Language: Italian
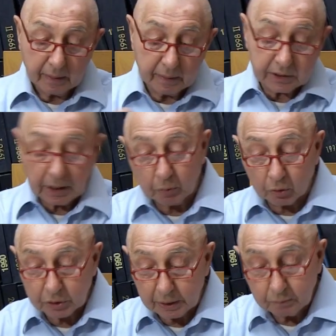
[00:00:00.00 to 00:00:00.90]
diciamo
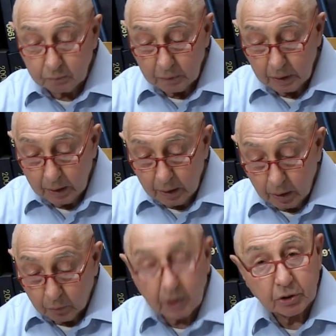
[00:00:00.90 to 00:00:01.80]
così.
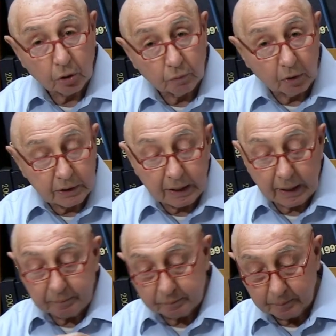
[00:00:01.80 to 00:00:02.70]
Questo non vuol
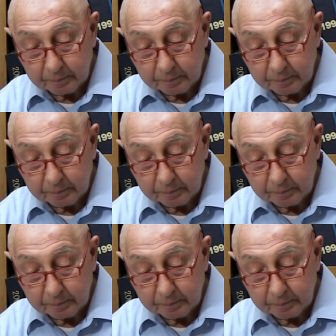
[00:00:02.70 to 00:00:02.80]
dire